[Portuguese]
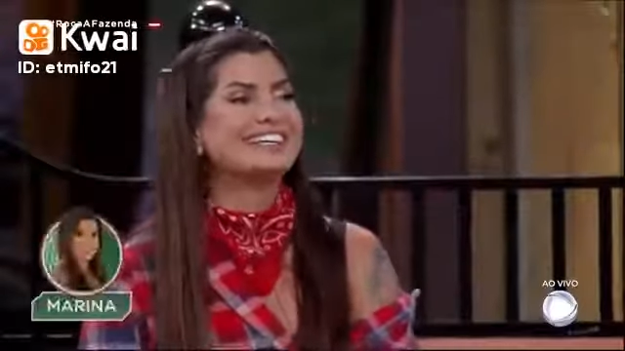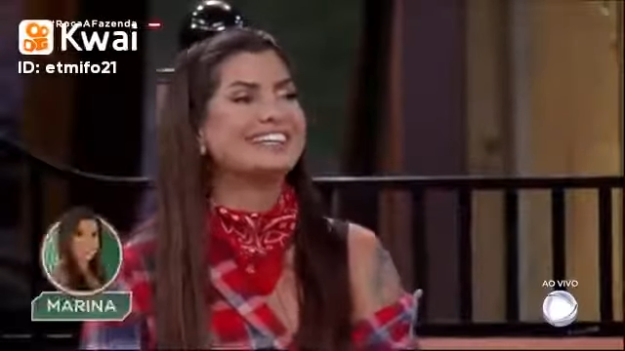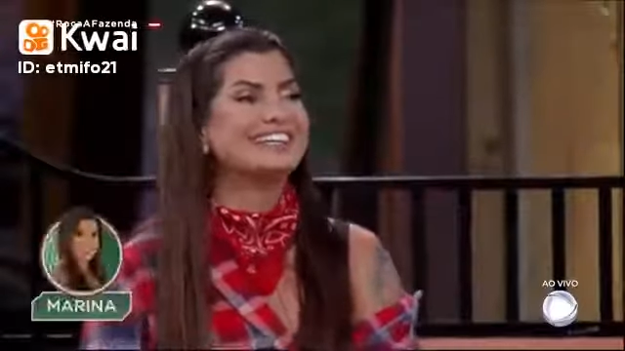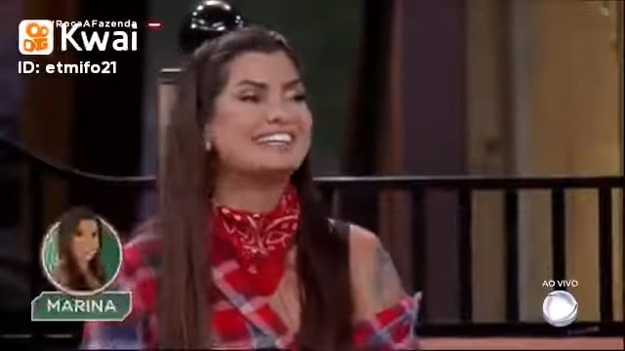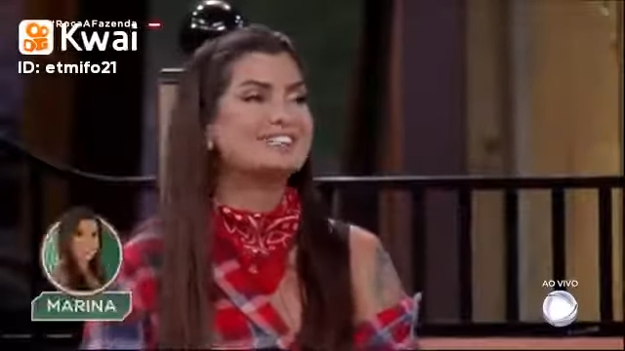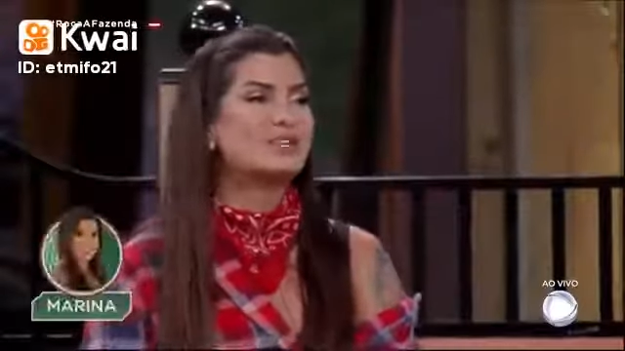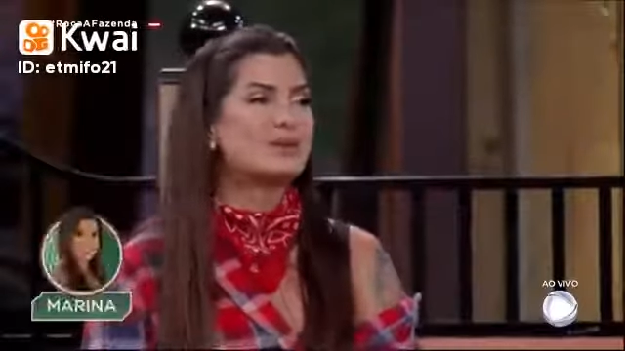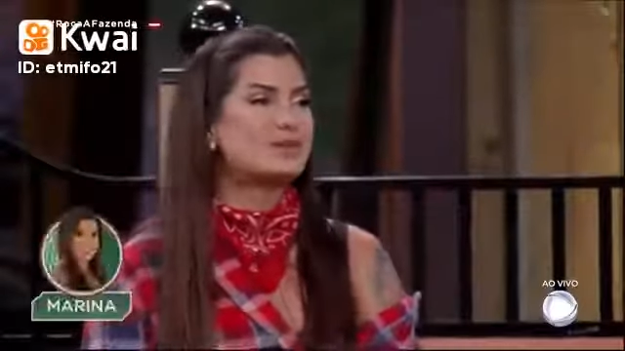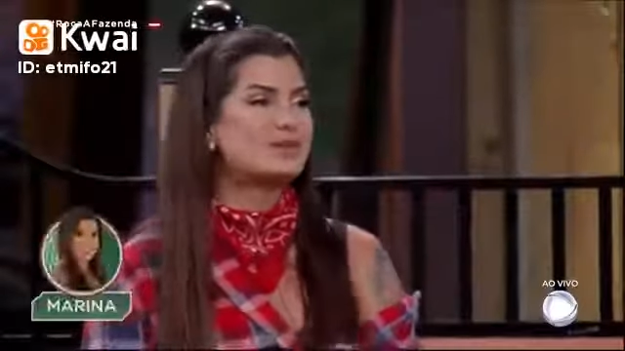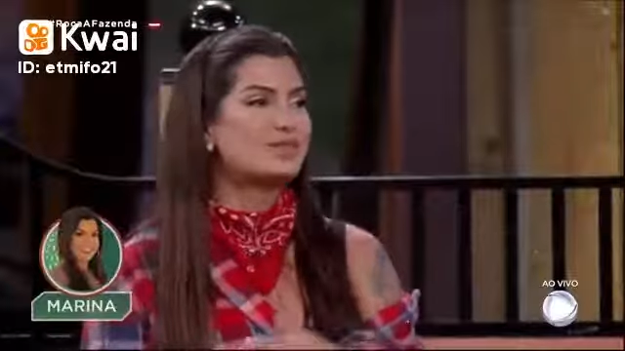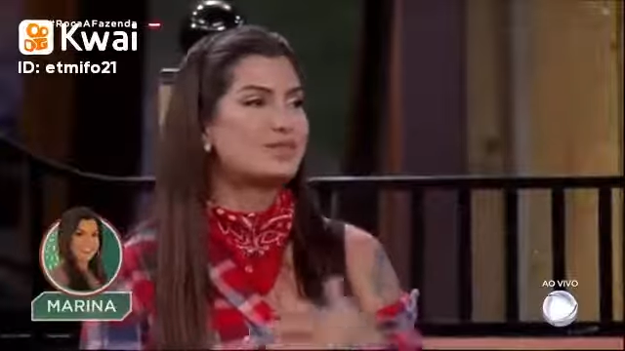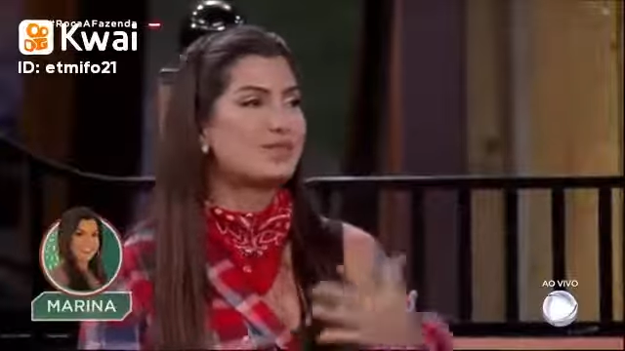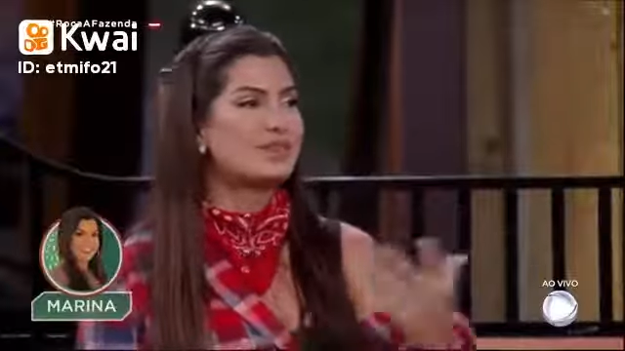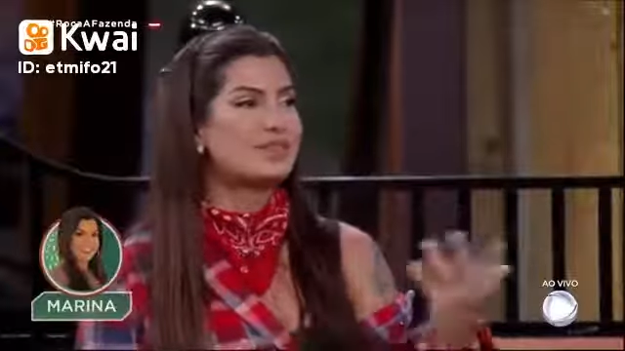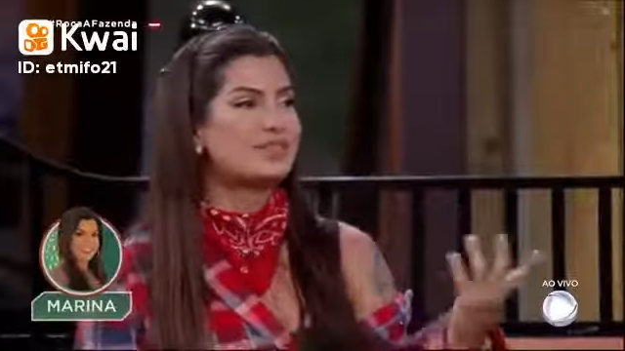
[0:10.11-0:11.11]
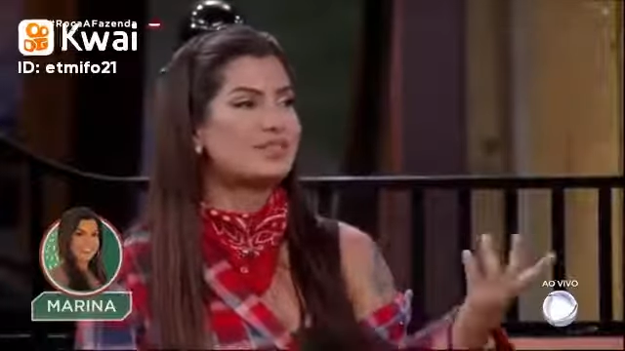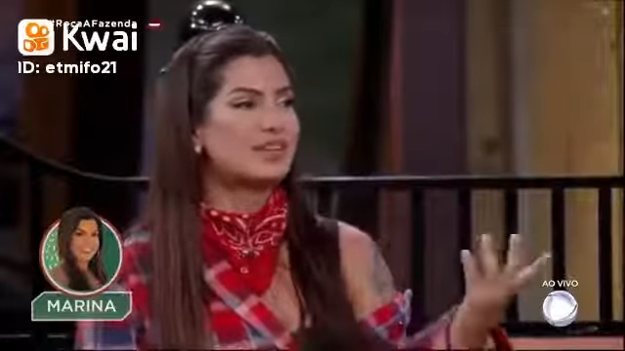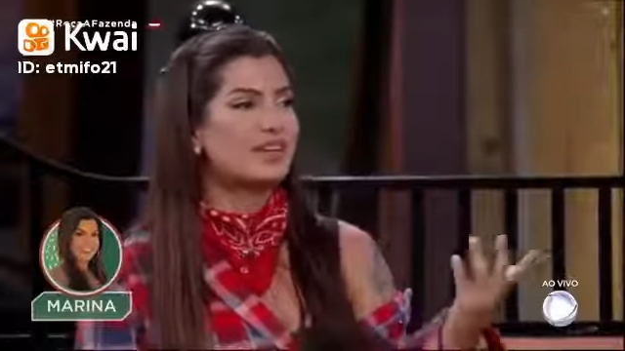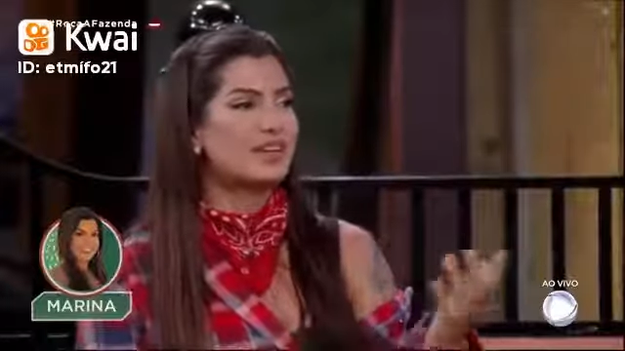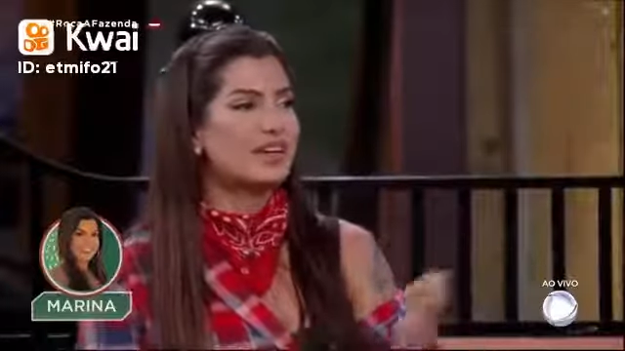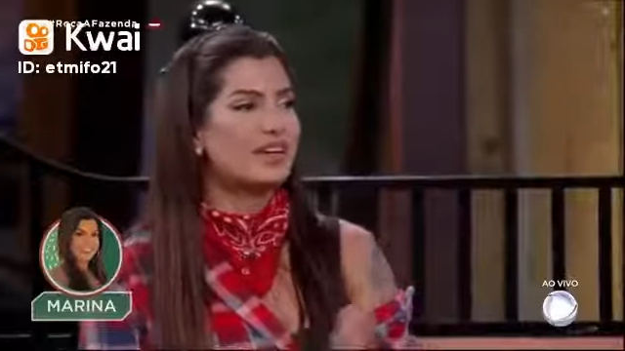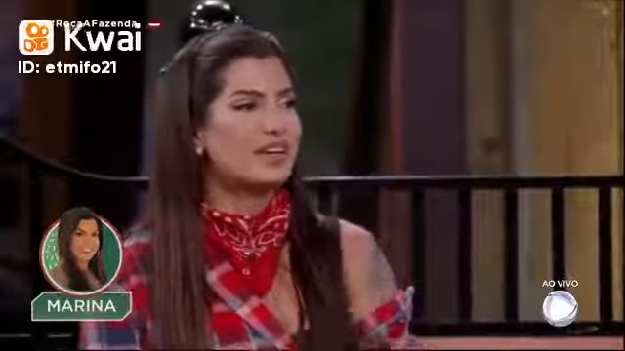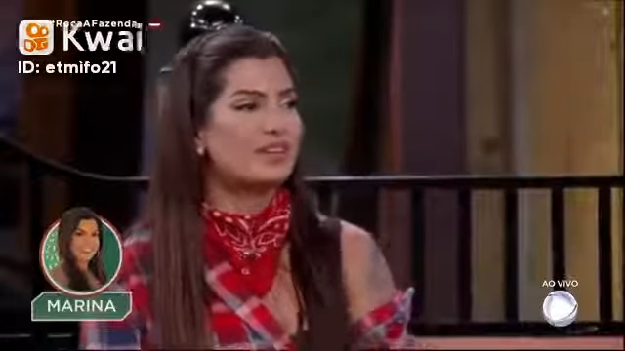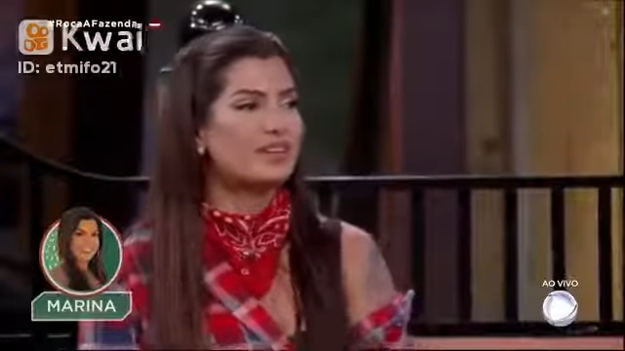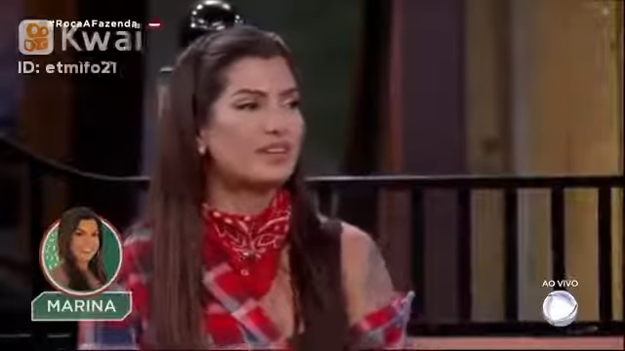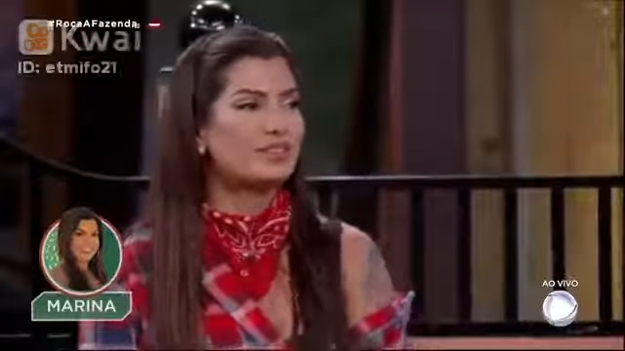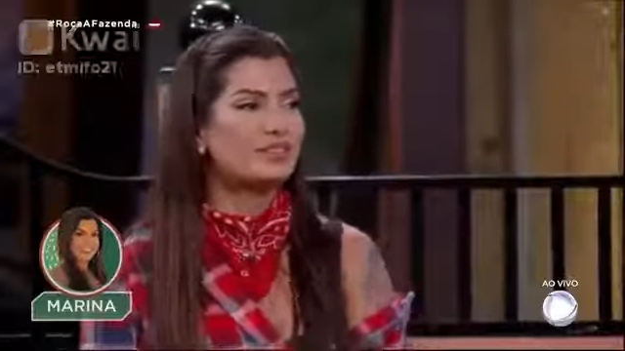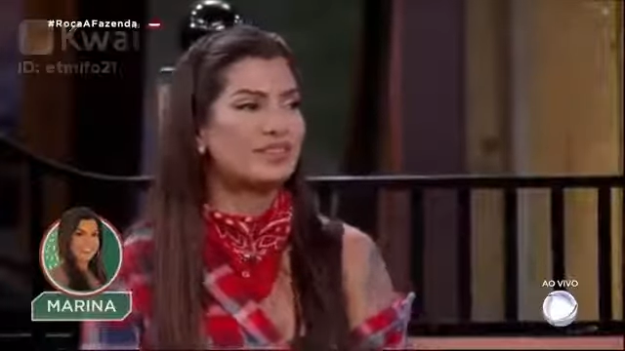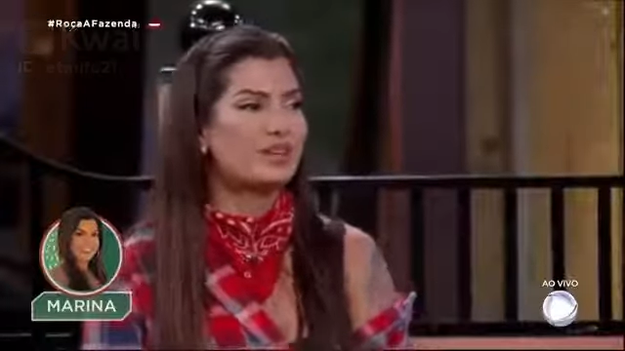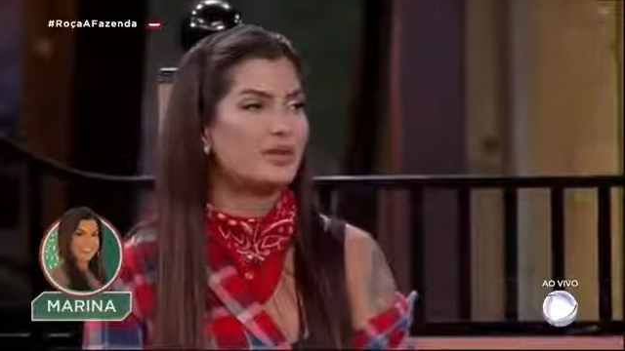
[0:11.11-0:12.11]
dentre as opções é,
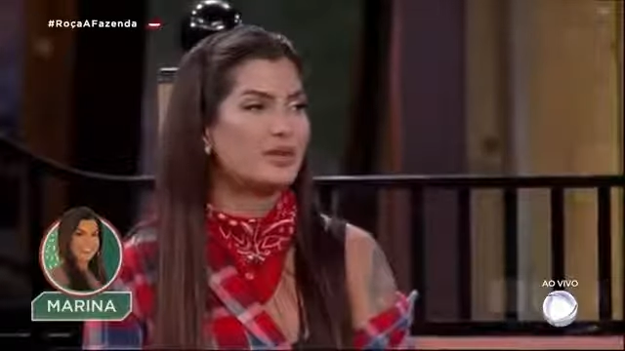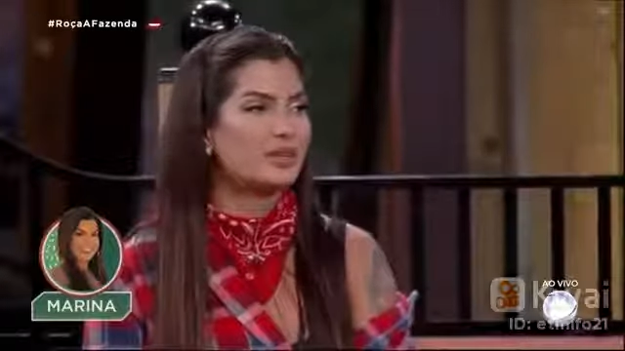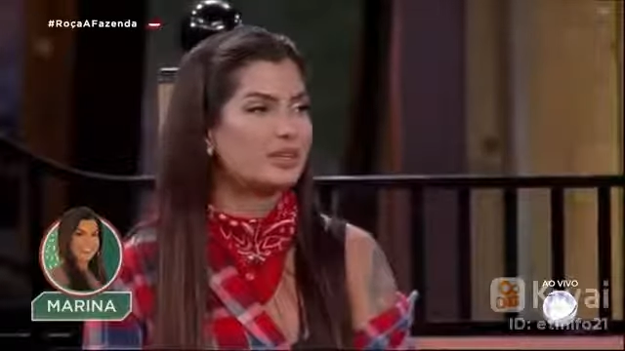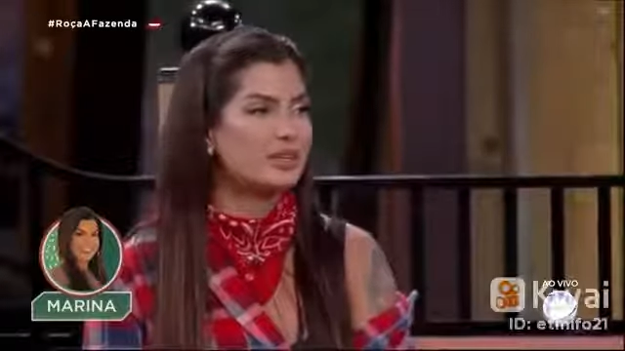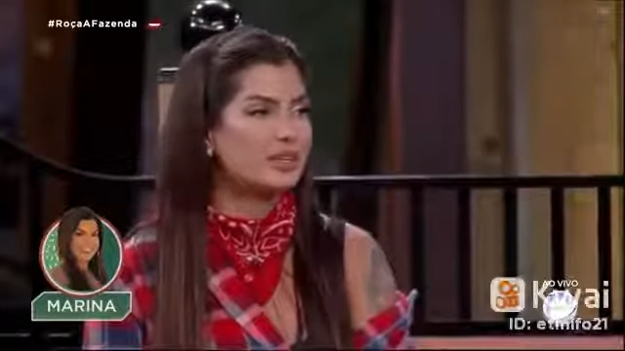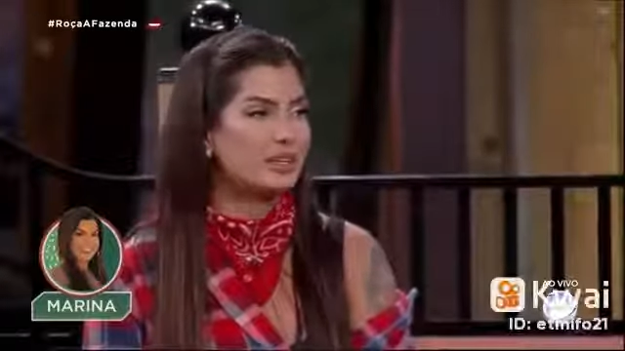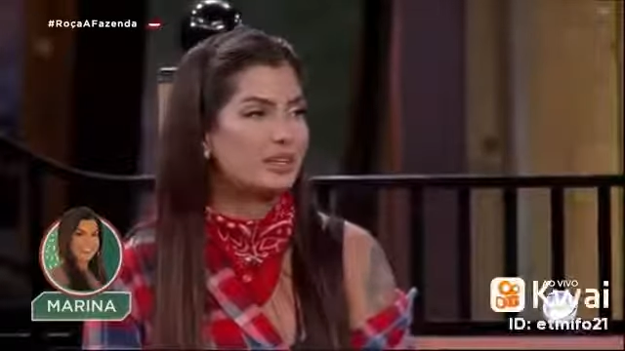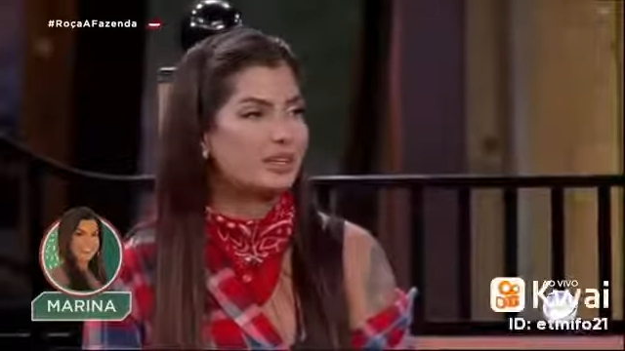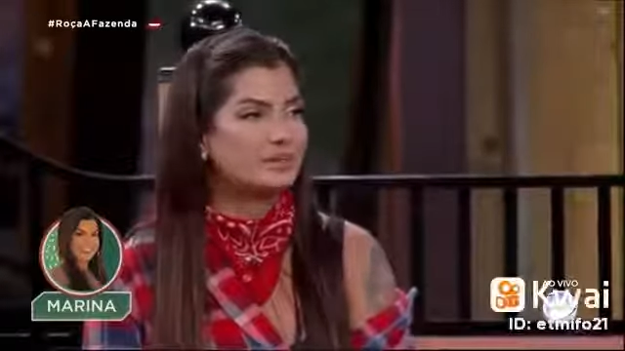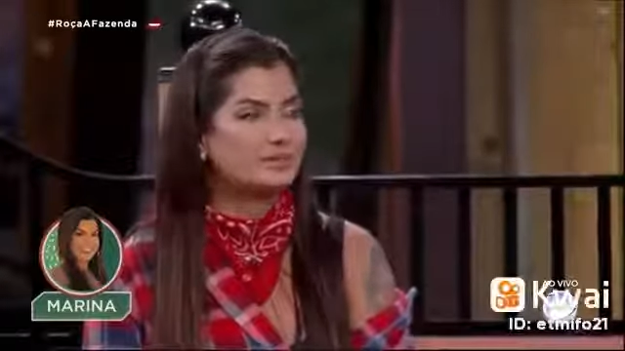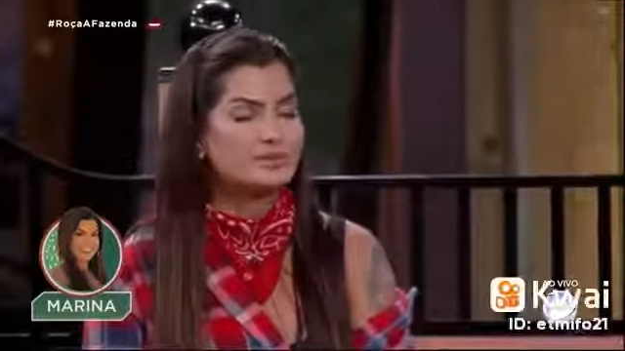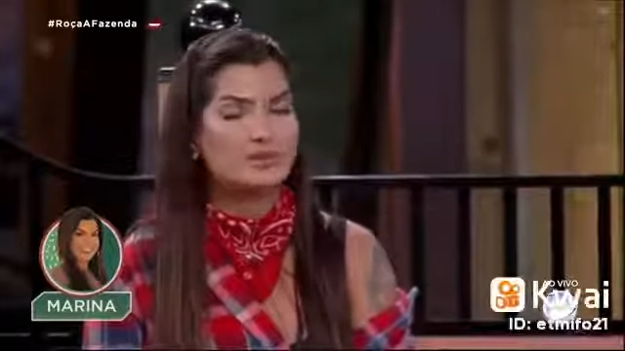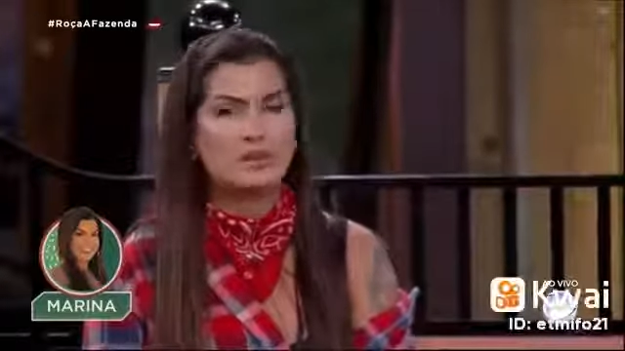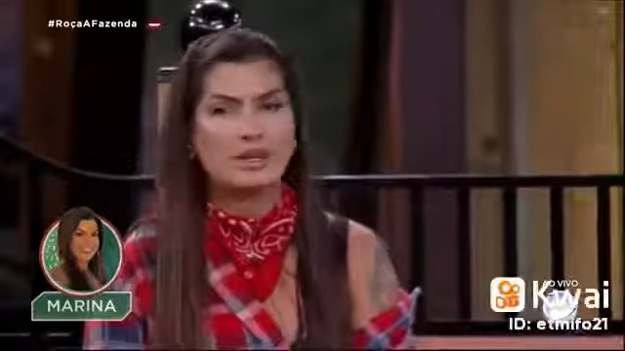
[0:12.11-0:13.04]
que eu tenho aqui,